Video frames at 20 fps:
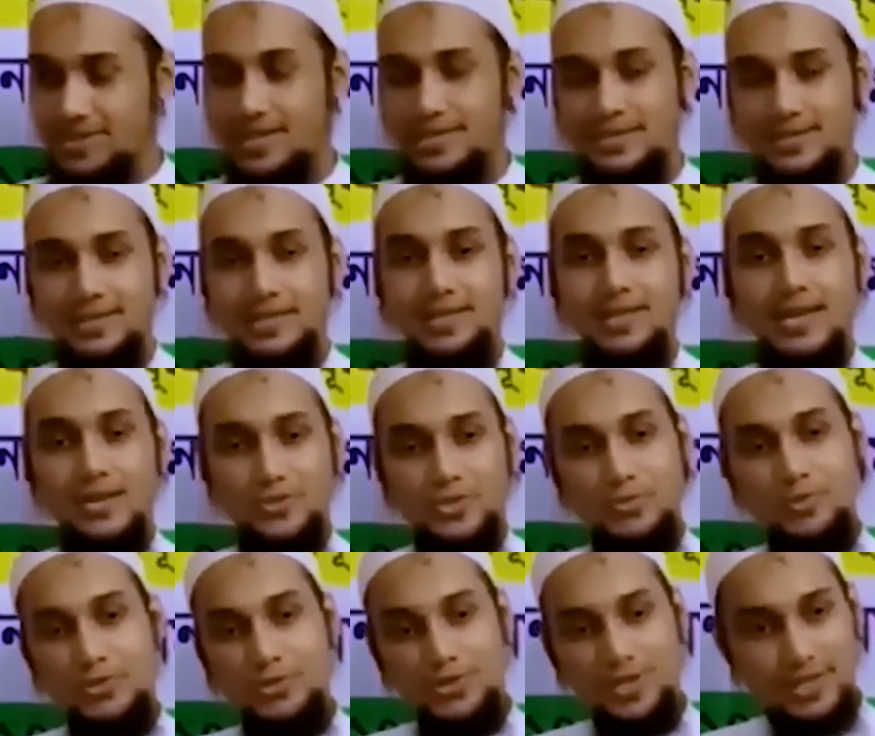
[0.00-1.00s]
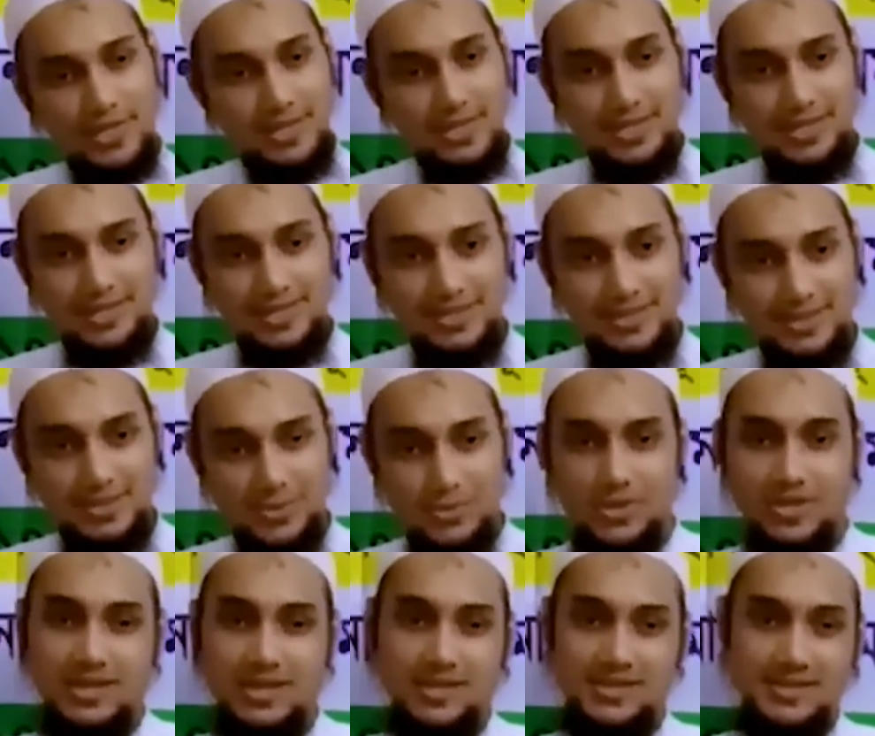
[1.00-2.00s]
যেটা আজকে থেকে একশো বছর আগে
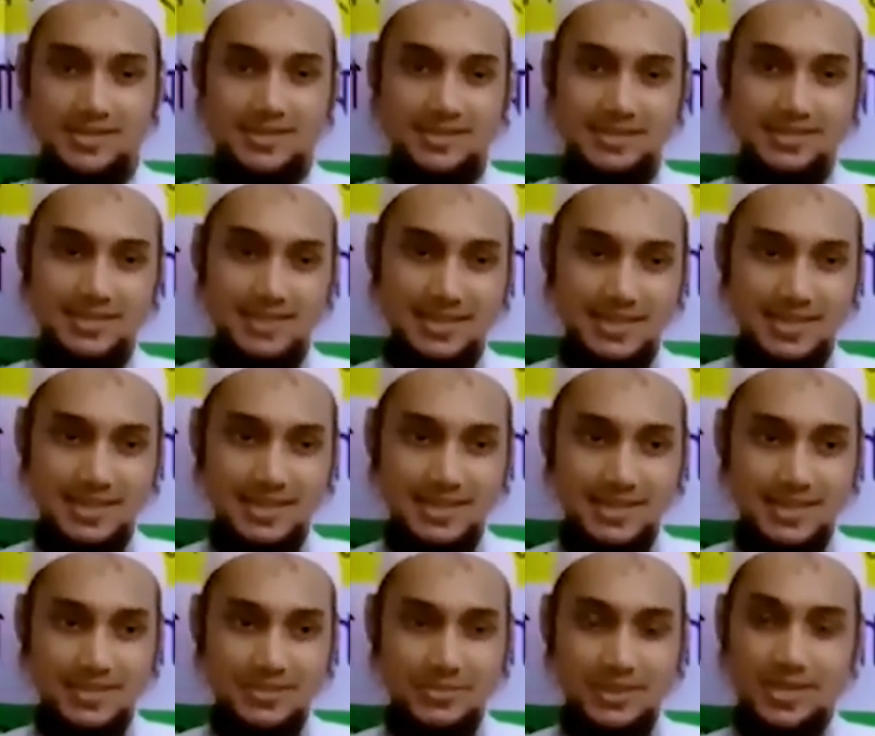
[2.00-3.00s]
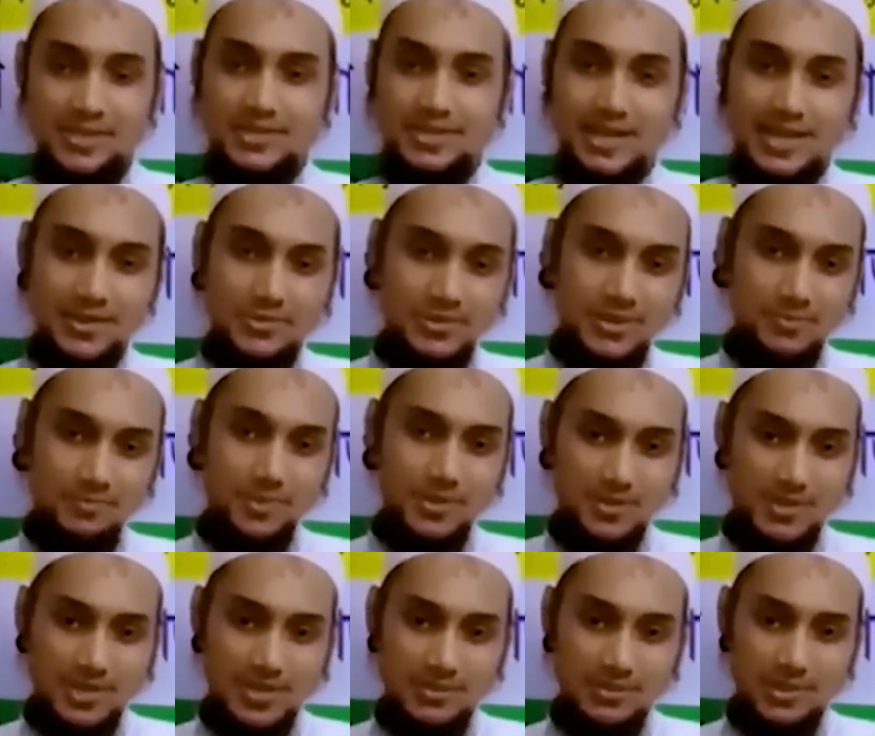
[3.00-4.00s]
উঠে গেছে তো এই জায়গায় যদি
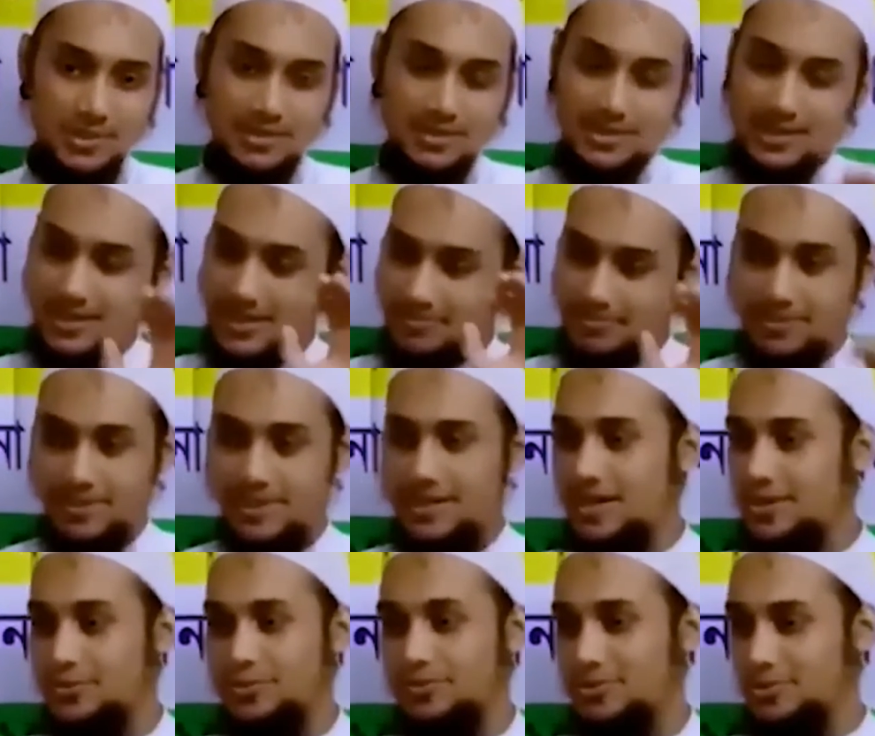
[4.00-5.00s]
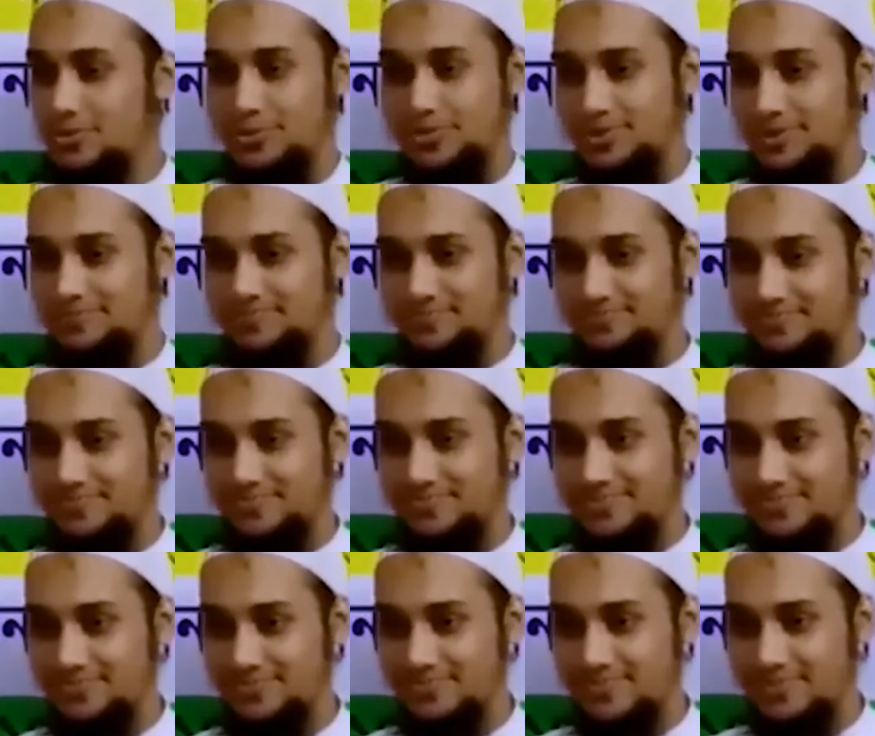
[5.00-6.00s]
আপনি কথা বলেন তারা আপনাকে আক্রমণ করবে
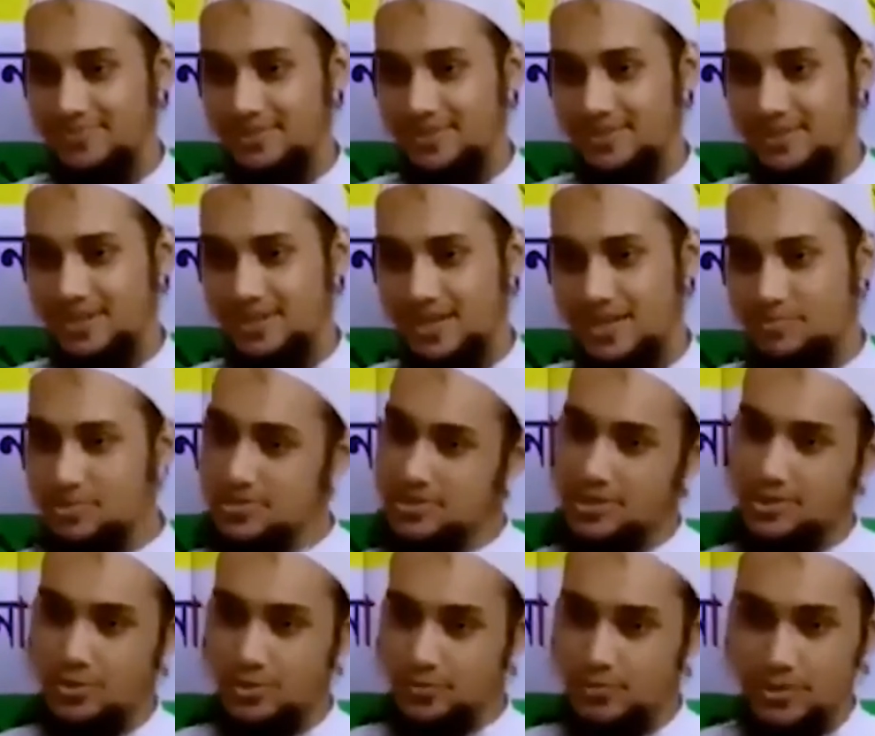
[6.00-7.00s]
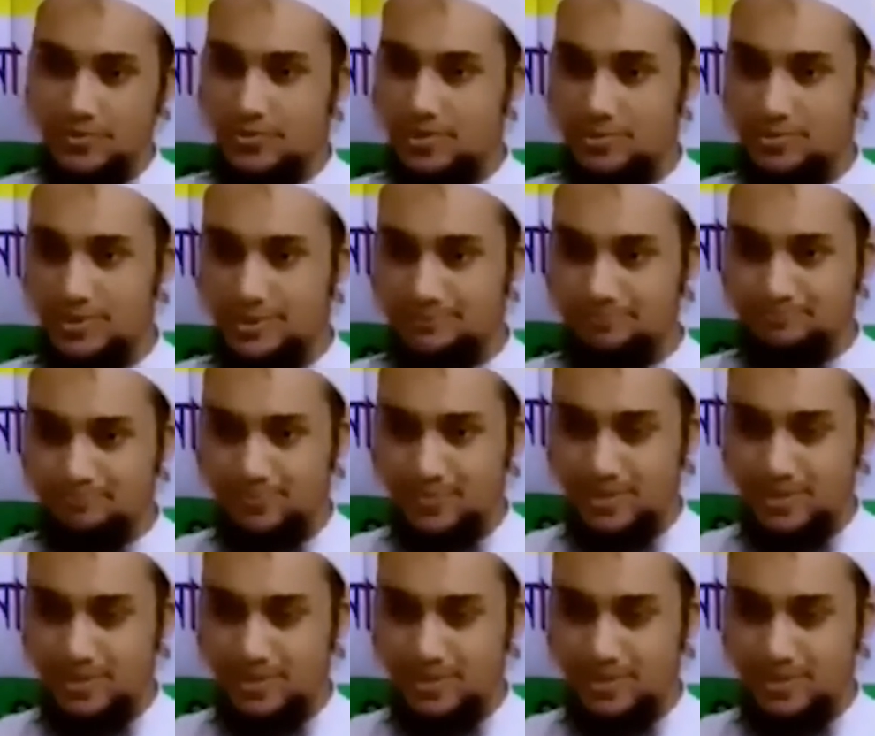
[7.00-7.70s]
আপনার শেকড় উপরে ফেলবে